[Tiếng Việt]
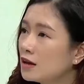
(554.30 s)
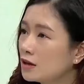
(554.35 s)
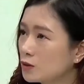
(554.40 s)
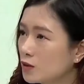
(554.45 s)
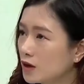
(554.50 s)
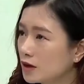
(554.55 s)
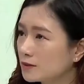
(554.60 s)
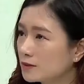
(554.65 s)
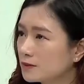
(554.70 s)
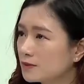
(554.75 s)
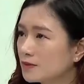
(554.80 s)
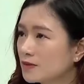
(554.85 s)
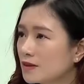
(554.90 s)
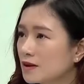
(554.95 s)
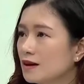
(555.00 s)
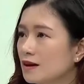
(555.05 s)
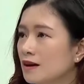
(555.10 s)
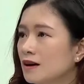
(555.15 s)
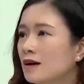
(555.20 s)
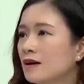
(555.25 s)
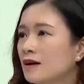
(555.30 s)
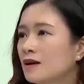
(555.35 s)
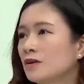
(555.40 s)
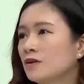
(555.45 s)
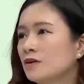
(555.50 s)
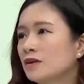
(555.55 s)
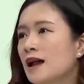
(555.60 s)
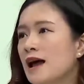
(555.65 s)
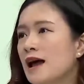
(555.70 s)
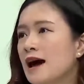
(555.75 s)
kết lợi nhuận. Cam kết lợi.
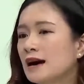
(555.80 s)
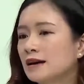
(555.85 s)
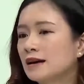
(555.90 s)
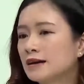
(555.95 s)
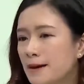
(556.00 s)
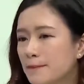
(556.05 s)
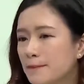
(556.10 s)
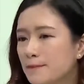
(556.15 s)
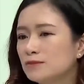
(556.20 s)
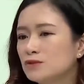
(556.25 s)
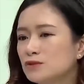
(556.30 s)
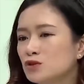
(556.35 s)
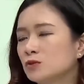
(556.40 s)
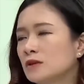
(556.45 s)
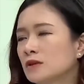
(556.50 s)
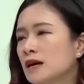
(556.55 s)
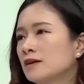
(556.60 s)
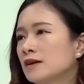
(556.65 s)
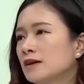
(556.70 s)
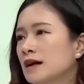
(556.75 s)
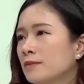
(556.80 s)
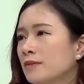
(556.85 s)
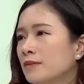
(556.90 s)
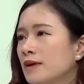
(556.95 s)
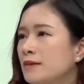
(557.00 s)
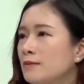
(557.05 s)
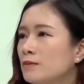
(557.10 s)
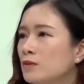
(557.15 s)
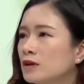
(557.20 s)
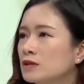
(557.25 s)
uh, có nghĩa là hàng năm chúng ta được cam
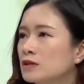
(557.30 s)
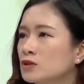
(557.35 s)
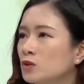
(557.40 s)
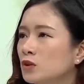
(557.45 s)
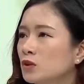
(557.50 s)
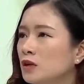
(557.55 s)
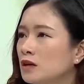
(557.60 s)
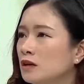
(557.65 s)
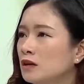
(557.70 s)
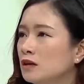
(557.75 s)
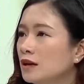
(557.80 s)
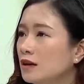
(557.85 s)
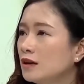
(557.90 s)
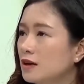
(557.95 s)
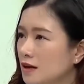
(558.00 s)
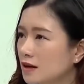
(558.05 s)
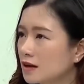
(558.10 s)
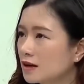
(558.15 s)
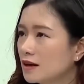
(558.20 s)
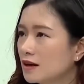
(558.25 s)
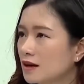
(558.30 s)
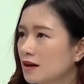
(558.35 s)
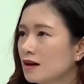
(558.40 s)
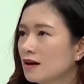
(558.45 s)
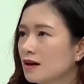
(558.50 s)
kết một cái số tiền nhất định. Ừ.